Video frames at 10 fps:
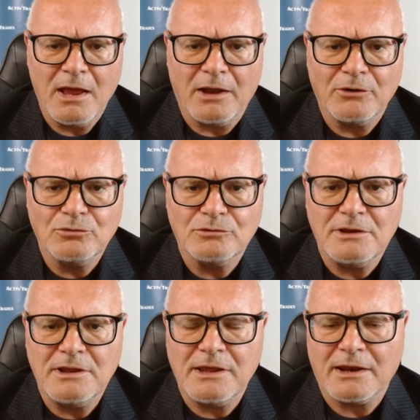hanno
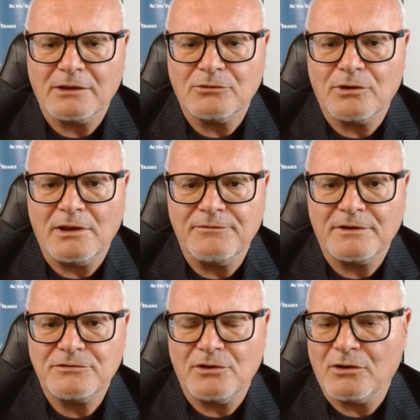tutti dichiarato che
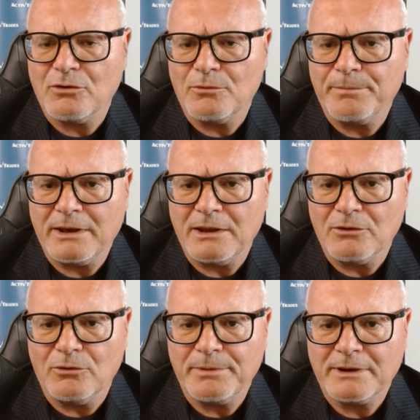l'inflazione è ancora un pericolo,